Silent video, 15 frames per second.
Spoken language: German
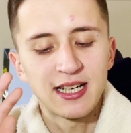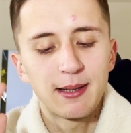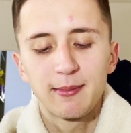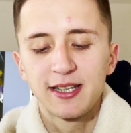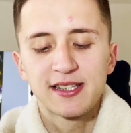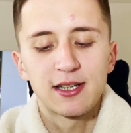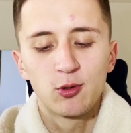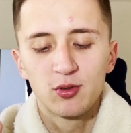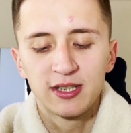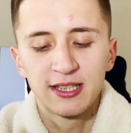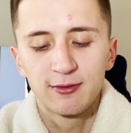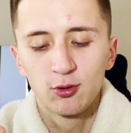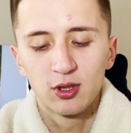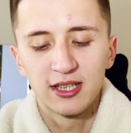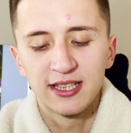aber jetzt auch nicht
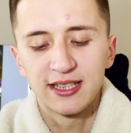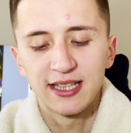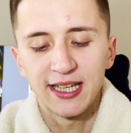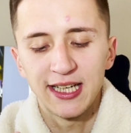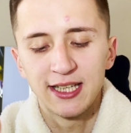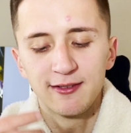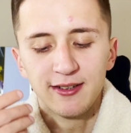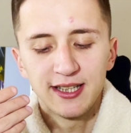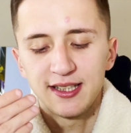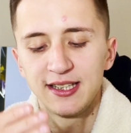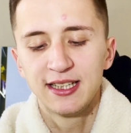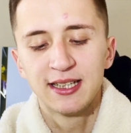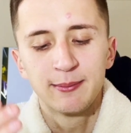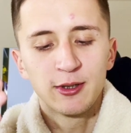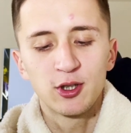wirklich der Rede wert.
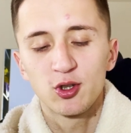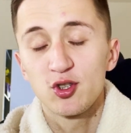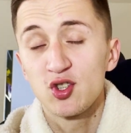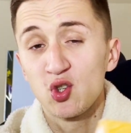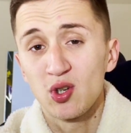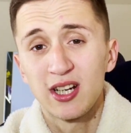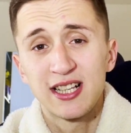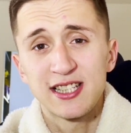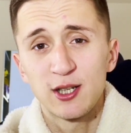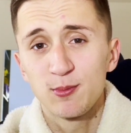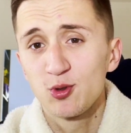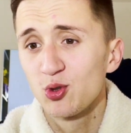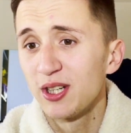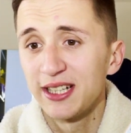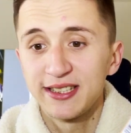Hier immer noch Zucker als
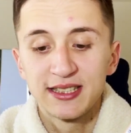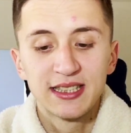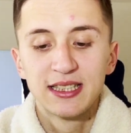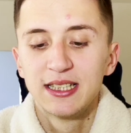Hauptzutat.